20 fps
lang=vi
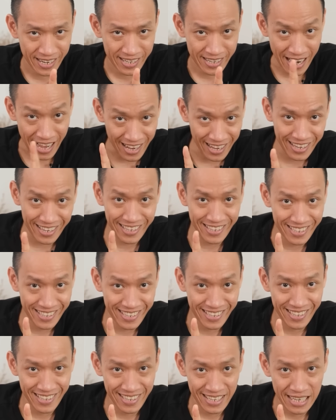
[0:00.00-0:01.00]
để ý,
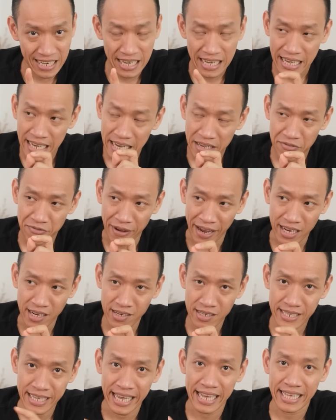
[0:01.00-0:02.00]
cái phản
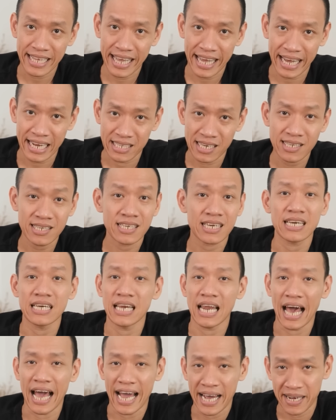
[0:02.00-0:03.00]
ứng nhẹ nhàng đến
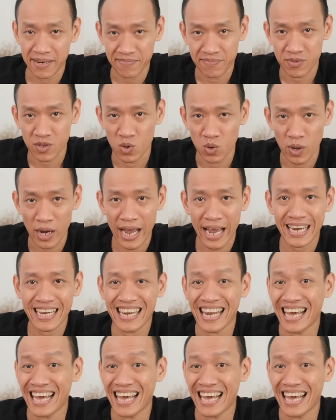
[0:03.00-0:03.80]
kỳ lạ của hai